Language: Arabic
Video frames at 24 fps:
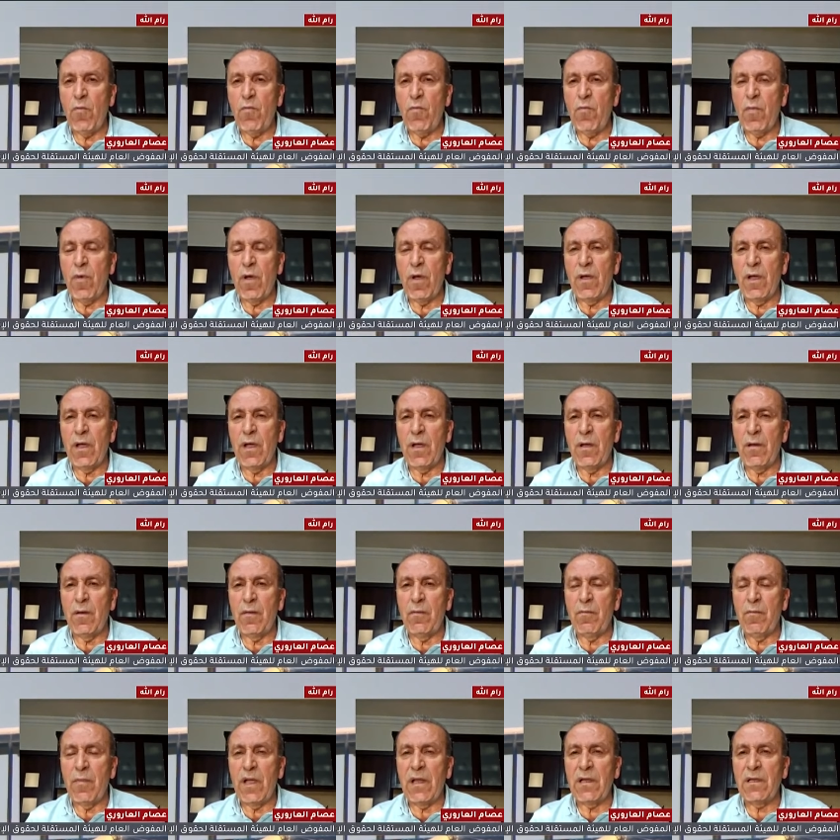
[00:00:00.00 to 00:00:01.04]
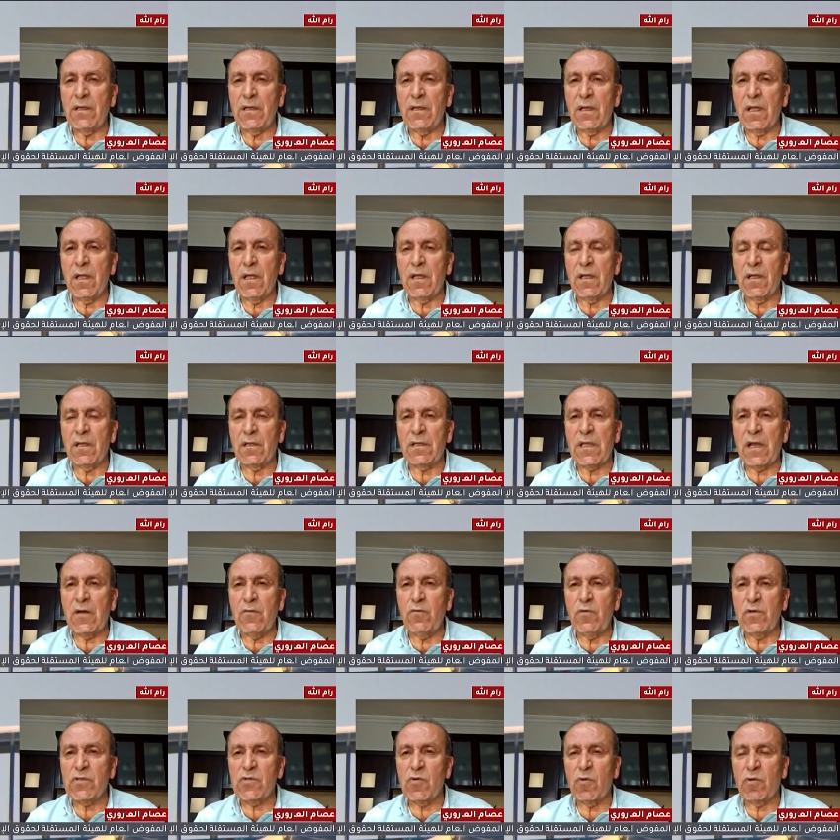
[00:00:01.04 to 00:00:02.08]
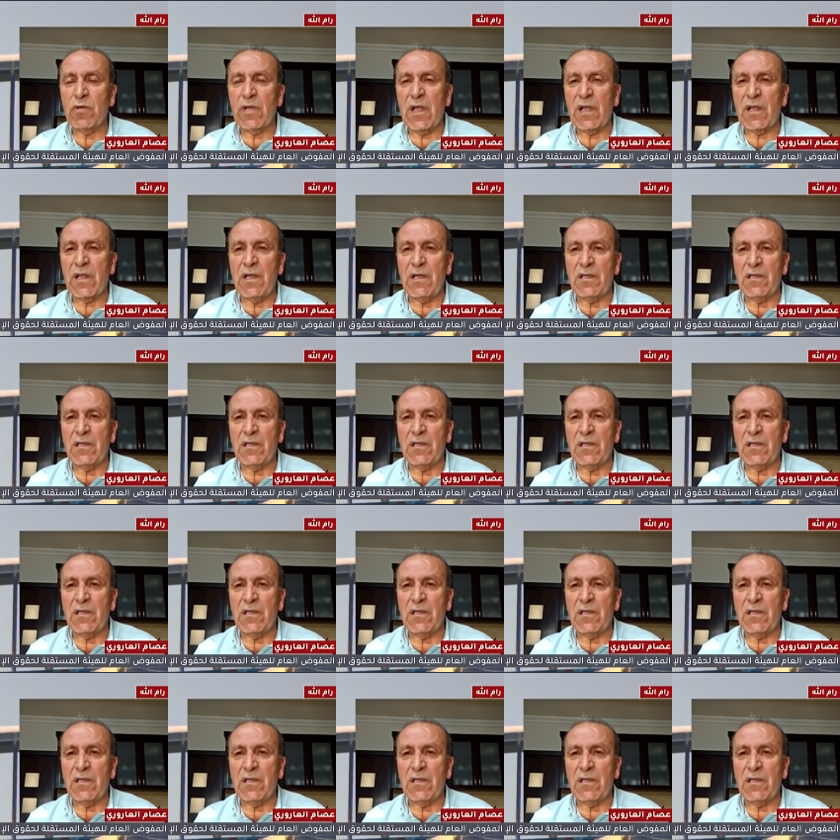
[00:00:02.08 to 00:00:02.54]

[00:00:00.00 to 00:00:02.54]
هم من تنوي سلطات